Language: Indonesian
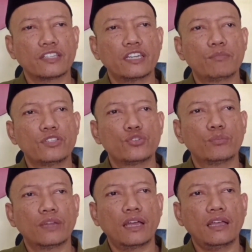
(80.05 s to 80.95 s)
dan
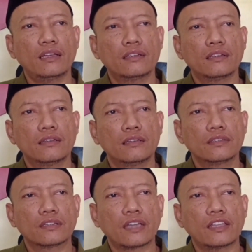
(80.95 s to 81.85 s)
menjumlah
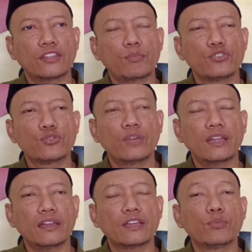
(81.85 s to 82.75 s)
terkait gitu. tapi
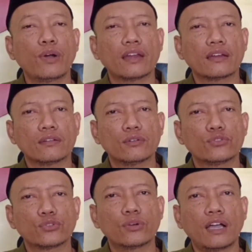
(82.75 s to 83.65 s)
jumlahnya ribuan
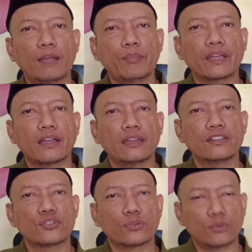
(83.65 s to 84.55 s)
untuk APK
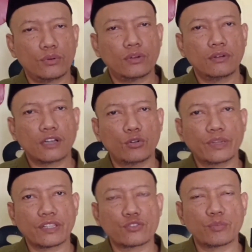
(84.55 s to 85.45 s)
di seluruh
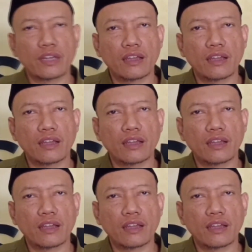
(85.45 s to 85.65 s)
Kabupaten